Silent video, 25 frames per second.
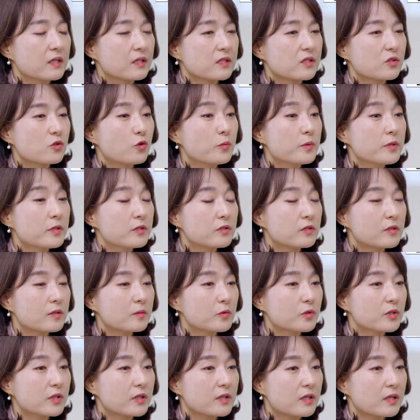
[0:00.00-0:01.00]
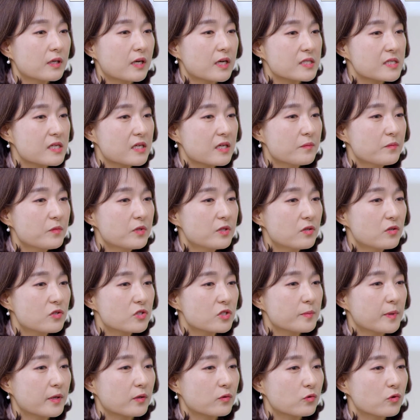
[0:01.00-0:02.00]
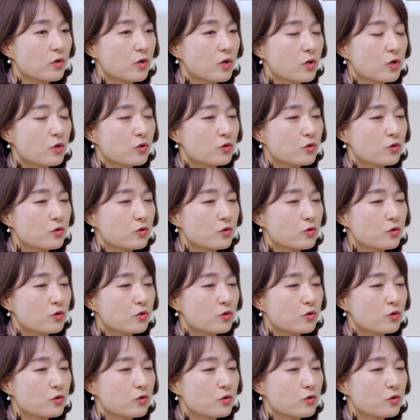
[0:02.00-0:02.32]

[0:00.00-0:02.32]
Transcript: 그 고민을 들어보니까 가장 힘든 것이 바로